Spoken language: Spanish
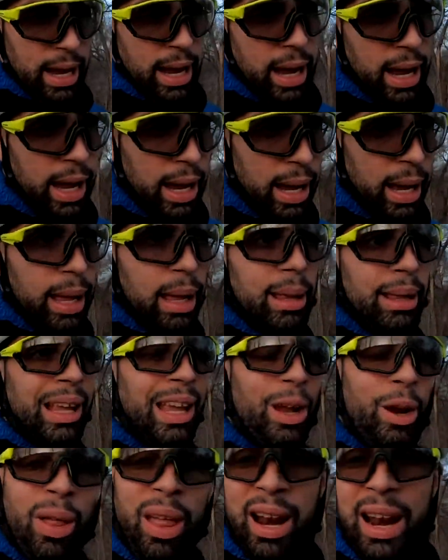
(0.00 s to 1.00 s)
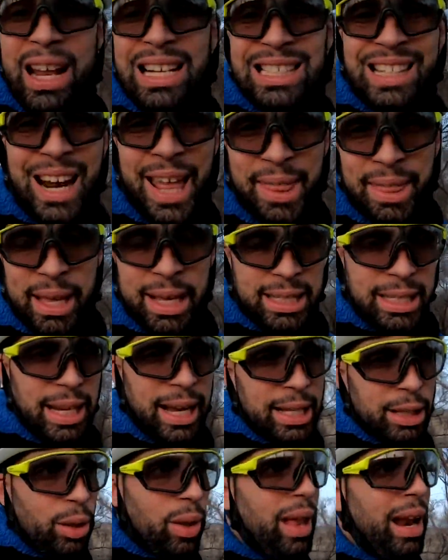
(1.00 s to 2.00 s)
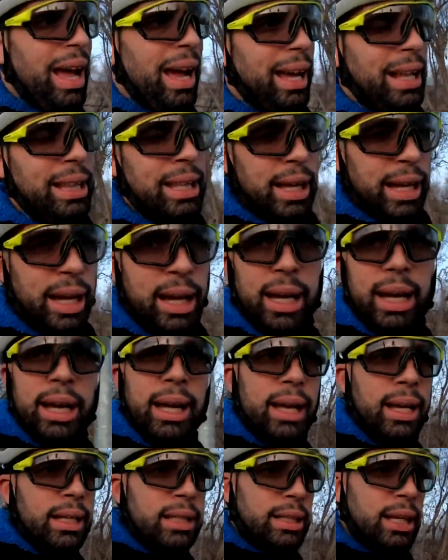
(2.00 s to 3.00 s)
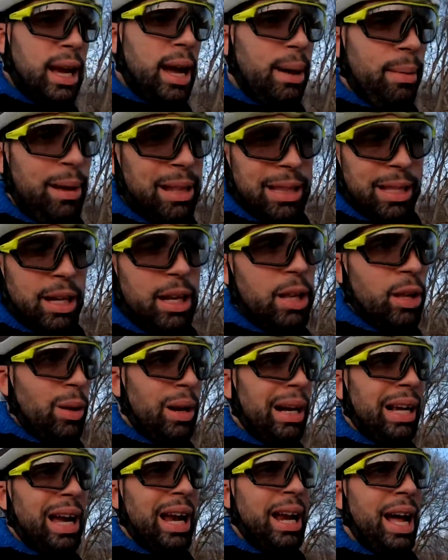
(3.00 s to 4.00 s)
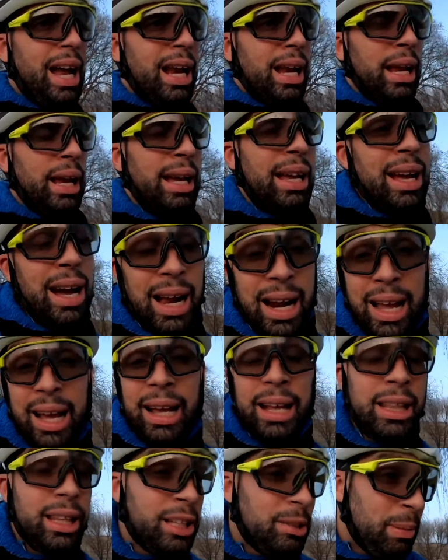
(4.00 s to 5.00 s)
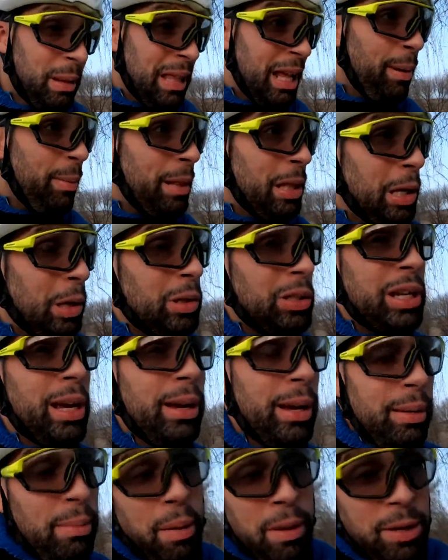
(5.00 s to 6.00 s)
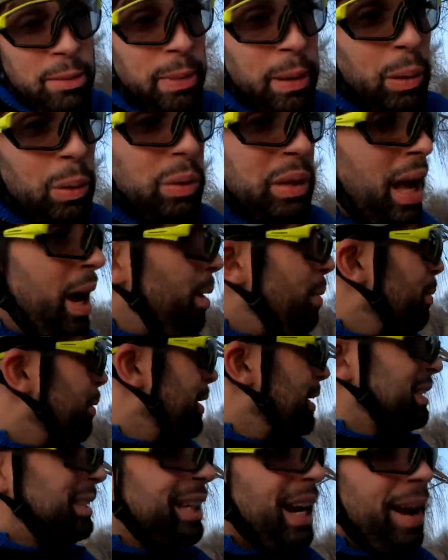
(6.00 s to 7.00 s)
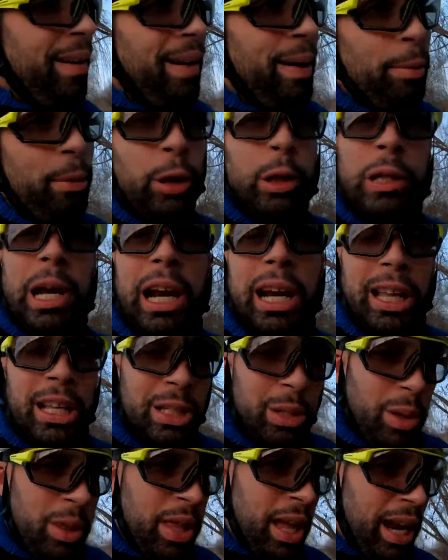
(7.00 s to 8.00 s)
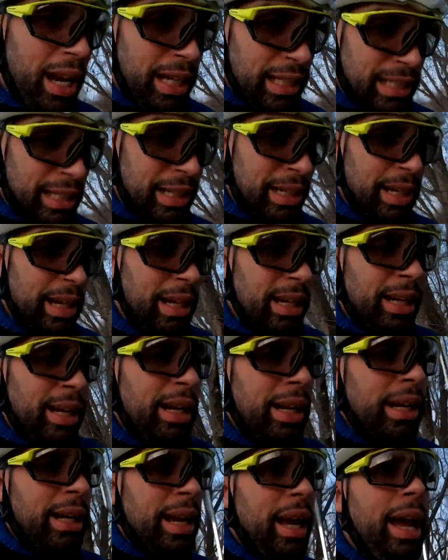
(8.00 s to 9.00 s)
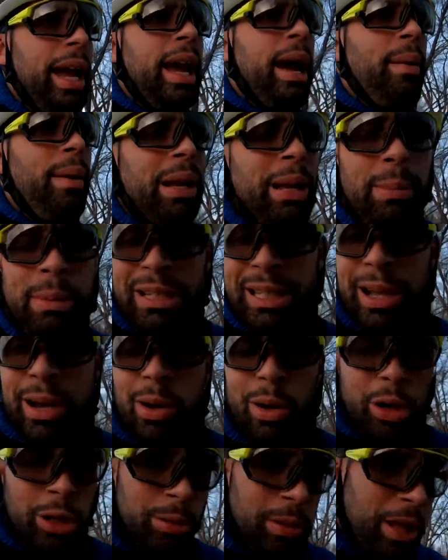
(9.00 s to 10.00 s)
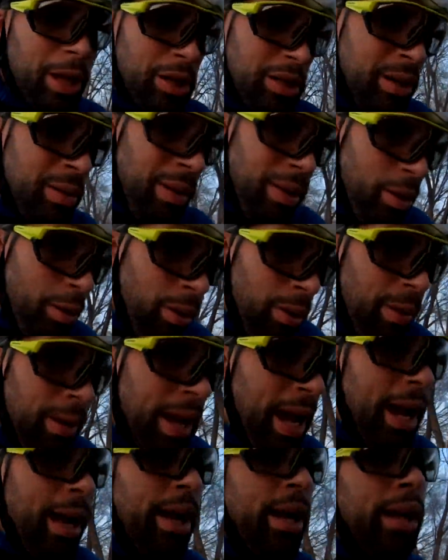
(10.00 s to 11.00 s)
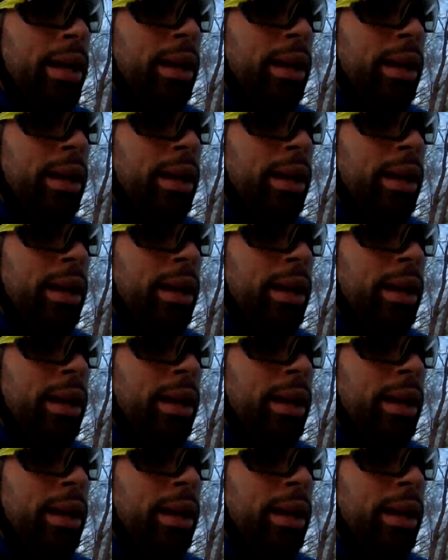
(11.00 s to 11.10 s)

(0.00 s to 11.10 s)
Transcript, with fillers: eh, quiero dar las gracias eh, a toda la gente que se ha mantenido en el canal, a la gente especialmente que me habéis preguntado por Strava, por otras redes sociales, que a ver qué pasaba con los vídeos, que cuando volvía.